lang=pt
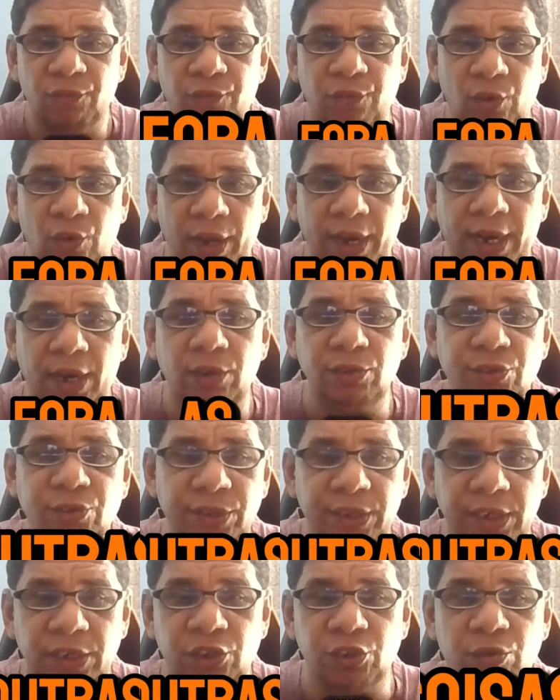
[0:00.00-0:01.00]
Fora as
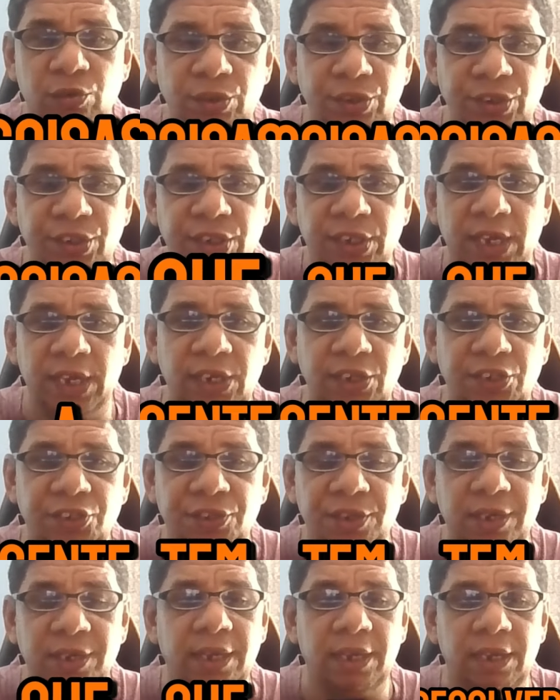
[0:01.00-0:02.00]
outras coisas que a gente
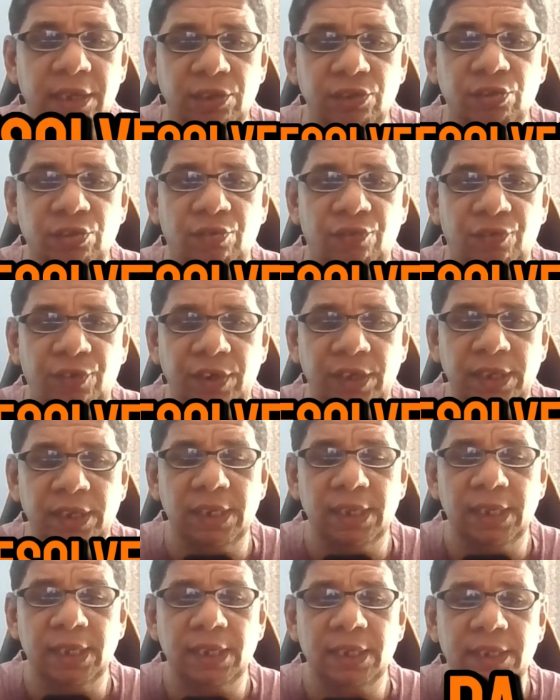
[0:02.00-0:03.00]
tem que resolver
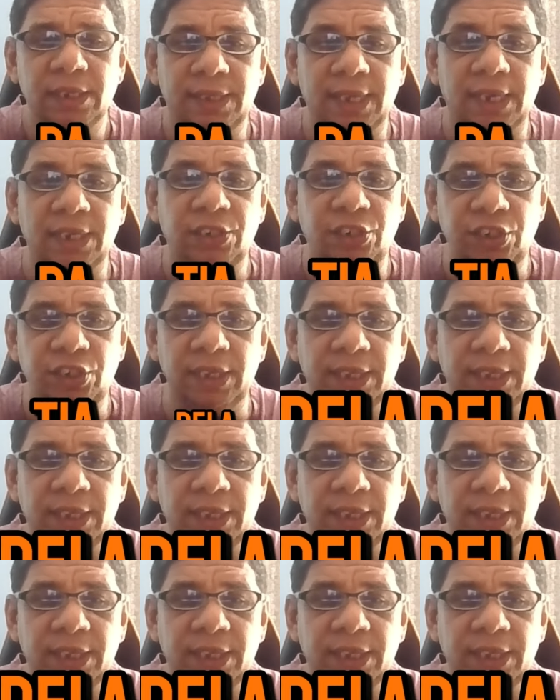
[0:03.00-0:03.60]
da tia